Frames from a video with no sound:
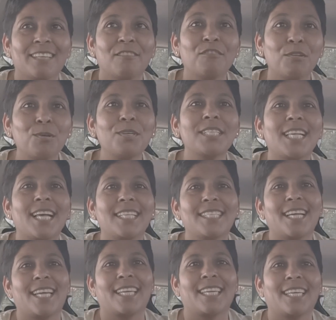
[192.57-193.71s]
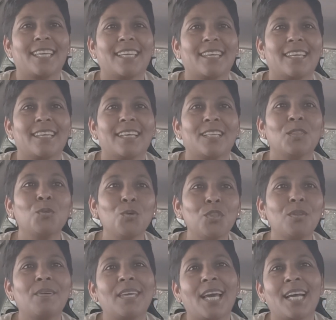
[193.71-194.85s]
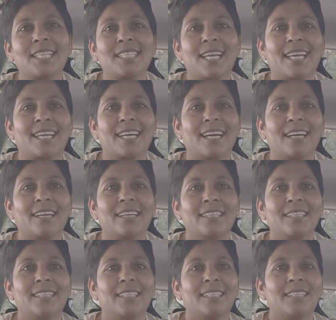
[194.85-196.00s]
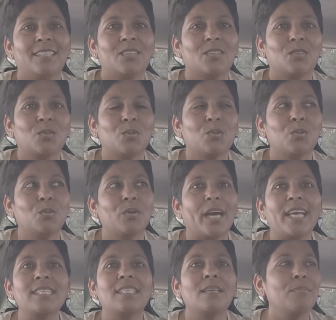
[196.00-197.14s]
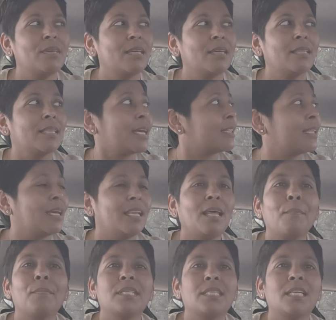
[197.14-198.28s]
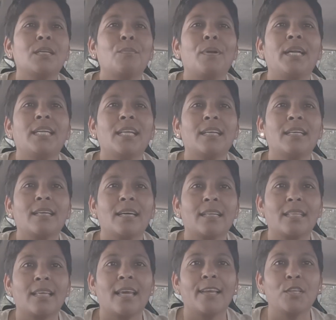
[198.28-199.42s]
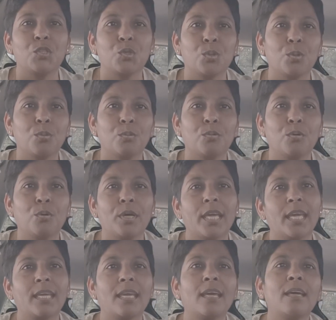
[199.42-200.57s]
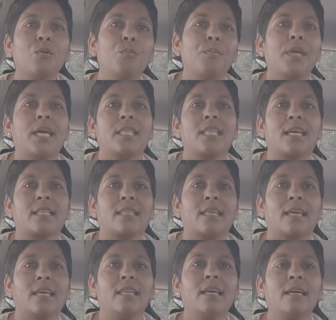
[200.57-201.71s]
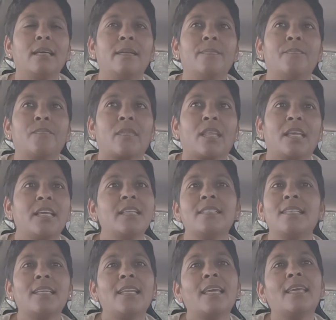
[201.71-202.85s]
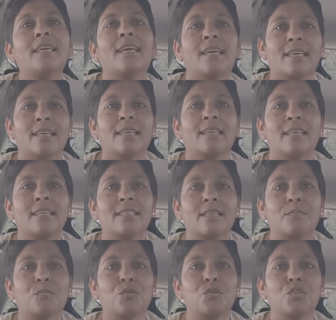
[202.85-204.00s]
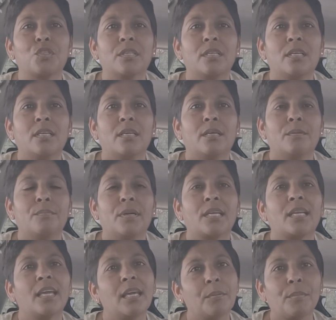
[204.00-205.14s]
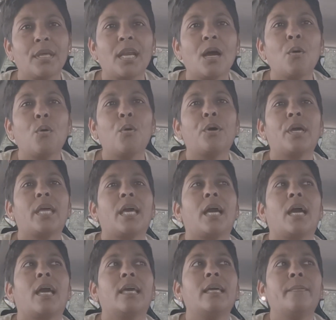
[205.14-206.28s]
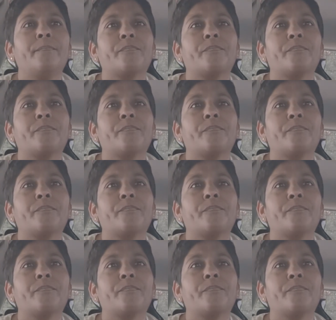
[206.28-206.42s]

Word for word: फ्रूट्स आ जाएंगे दूध भी आ जाएगा तो ऐसे भी देखते हैं ना बजट मेंटेन करते हैं जो वो एक एक रुपया देखते हैं ना इजी नहीं है ये सब कुछ पर खैर मेरा हो गया है